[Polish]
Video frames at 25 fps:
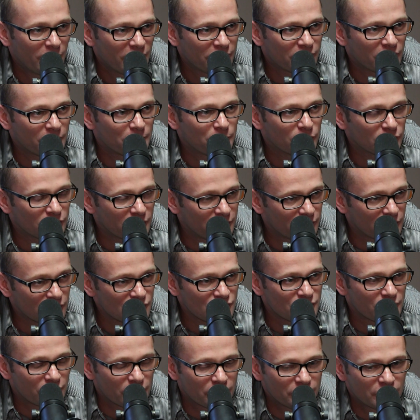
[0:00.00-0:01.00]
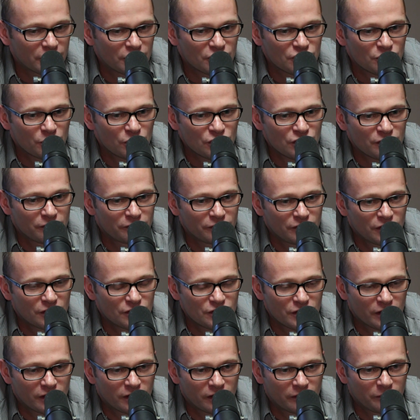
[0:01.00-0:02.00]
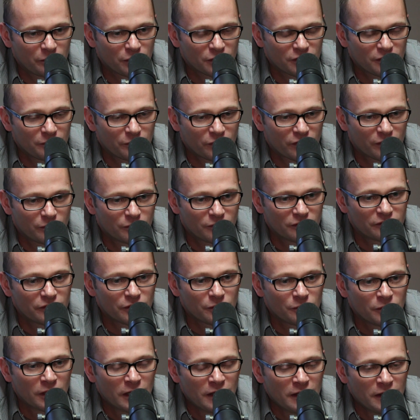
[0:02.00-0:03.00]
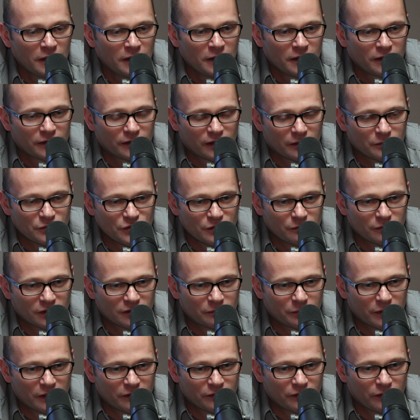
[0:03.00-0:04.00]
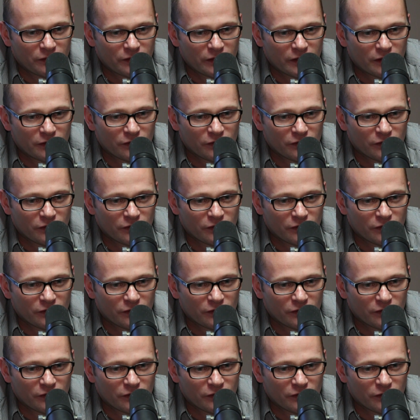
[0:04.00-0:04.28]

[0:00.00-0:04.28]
obawiam po tym właśnie, co wydarzyło się w niedzielę, po tym, co mówił na przykład prezes